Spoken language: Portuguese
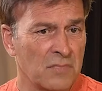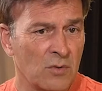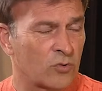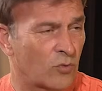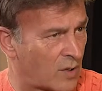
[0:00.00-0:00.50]

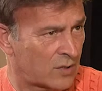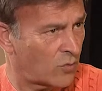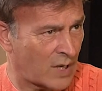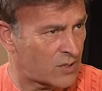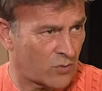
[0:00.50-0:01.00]
em
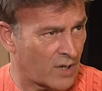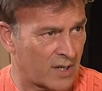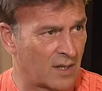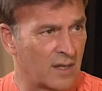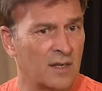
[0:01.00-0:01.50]
todo caso,
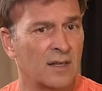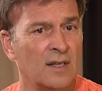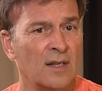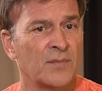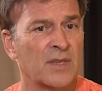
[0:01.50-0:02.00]
adorei a ideia,
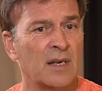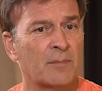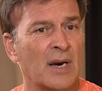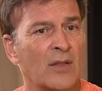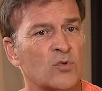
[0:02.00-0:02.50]
que é
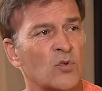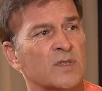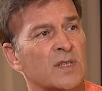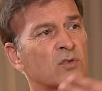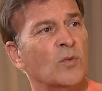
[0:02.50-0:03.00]
para lá dos
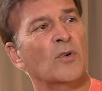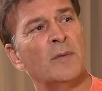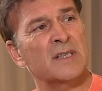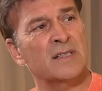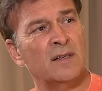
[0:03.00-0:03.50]
concertos que são
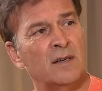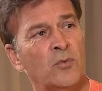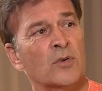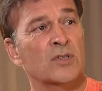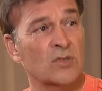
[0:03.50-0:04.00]
programados a, a
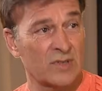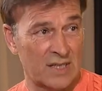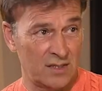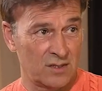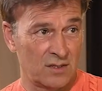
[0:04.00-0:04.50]
bordo, que são
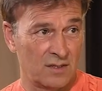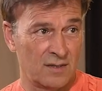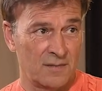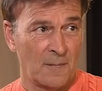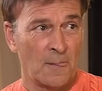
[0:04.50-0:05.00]
três,
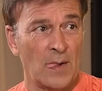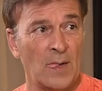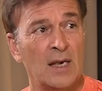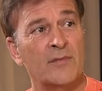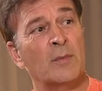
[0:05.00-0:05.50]
uhum,
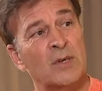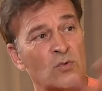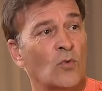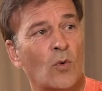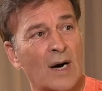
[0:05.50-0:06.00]
exatamente. haver mais
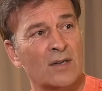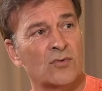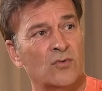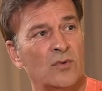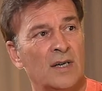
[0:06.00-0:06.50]
um
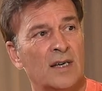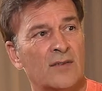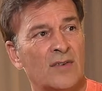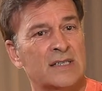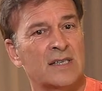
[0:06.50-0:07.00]
quarto em
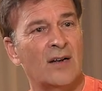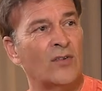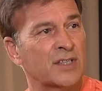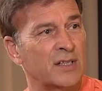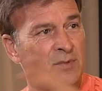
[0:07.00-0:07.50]
que vai ser à
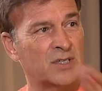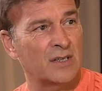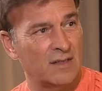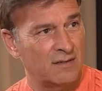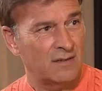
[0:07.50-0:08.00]
volta da piscina.